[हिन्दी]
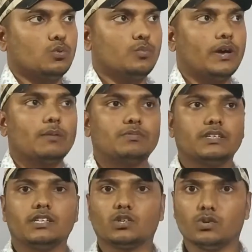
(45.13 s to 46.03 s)
so, मैं
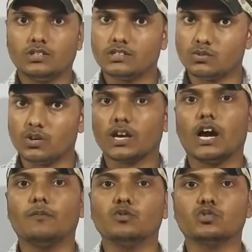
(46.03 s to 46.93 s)
आपसे ये रिक्वेस्ट करूंगा कि
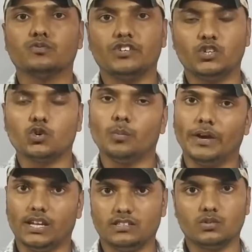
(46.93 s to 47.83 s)
आप उस वीडियो को
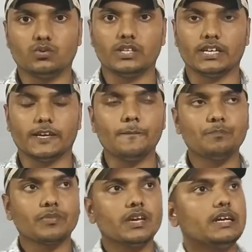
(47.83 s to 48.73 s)
पहले जरूर देखें
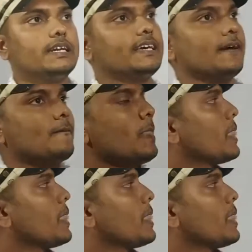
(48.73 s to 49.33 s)
ठीक है